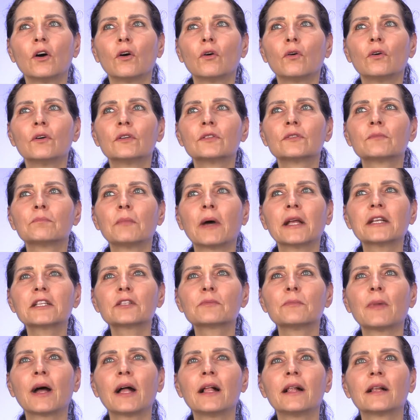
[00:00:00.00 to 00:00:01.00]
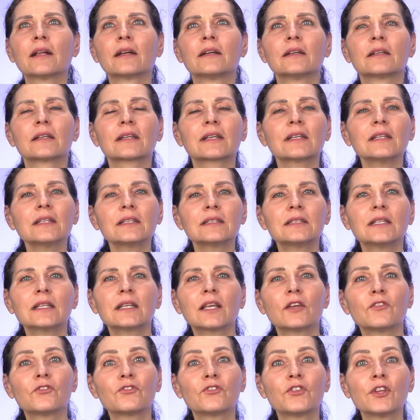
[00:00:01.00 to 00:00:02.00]
und manchmal
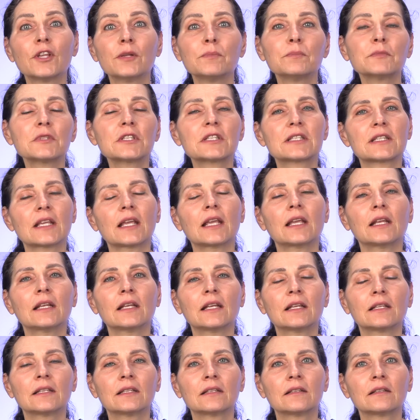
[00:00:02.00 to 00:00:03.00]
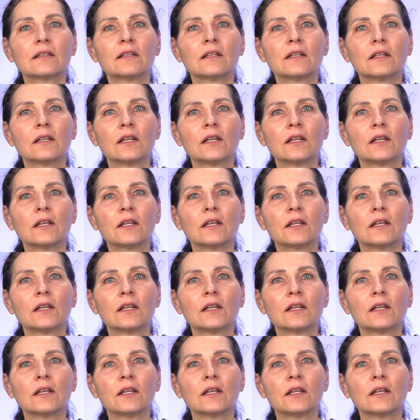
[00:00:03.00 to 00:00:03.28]
richtige Filmszenen,